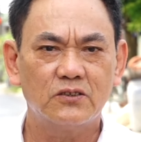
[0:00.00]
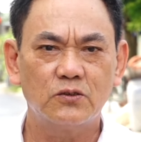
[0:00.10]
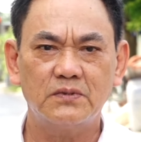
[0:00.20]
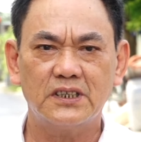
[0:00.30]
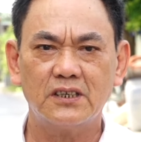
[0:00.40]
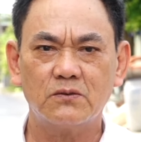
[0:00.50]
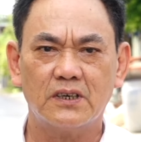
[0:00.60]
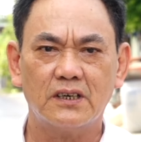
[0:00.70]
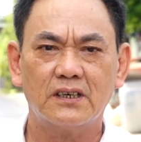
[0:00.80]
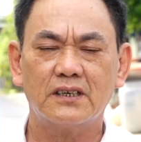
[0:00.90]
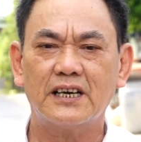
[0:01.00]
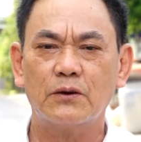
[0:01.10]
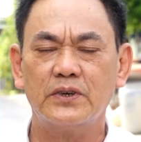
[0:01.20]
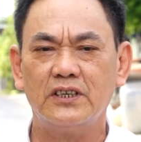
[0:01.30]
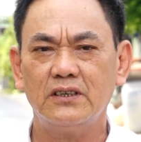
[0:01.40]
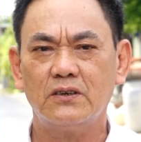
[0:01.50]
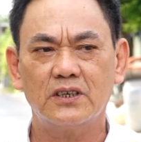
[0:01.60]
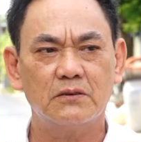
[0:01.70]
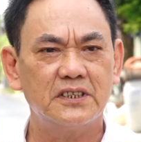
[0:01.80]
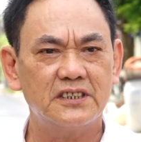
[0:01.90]
giúp đỡ của đảng ủy,
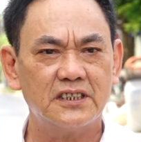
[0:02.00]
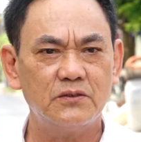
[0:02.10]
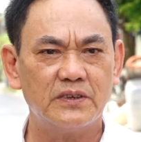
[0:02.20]
hội đồng nhân dân,